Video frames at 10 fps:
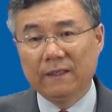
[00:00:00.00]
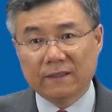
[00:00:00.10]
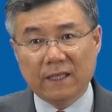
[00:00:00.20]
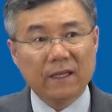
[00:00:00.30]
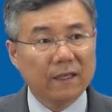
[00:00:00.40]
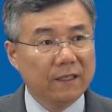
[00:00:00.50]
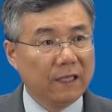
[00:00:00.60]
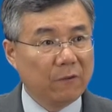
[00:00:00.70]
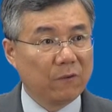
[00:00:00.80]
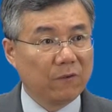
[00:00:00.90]
사랑이
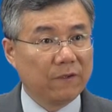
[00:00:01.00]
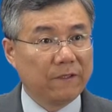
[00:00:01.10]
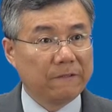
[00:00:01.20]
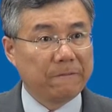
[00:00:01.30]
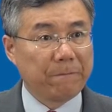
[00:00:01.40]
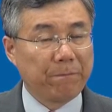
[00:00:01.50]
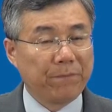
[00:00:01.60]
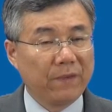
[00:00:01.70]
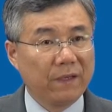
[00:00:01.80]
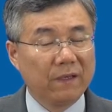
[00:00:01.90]
나오는 거예요.
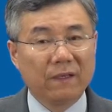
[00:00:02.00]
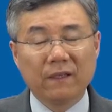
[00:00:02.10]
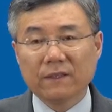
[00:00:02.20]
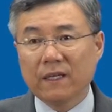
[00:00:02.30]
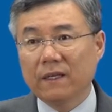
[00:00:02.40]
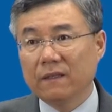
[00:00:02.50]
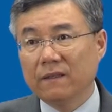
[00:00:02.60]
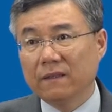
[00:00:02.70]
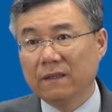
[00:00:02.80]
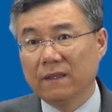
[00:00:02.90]
그러니까
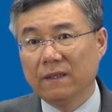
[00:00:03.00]
사랑은